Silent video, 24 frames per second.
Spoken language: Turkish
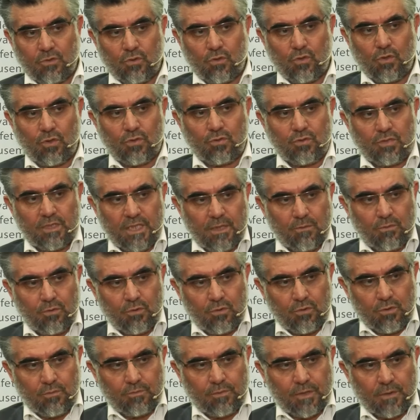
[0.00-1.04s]
Önünde
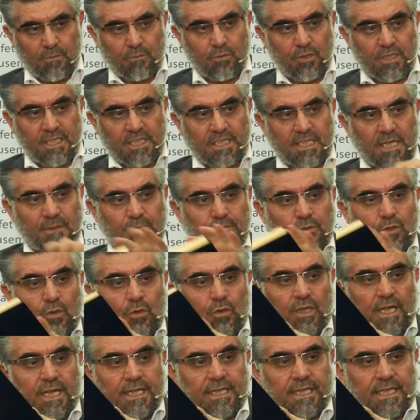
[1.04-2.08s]
bulunup da bu kitapta
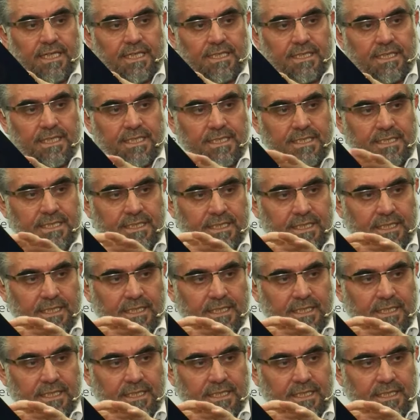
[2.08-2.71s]
olanları tasdik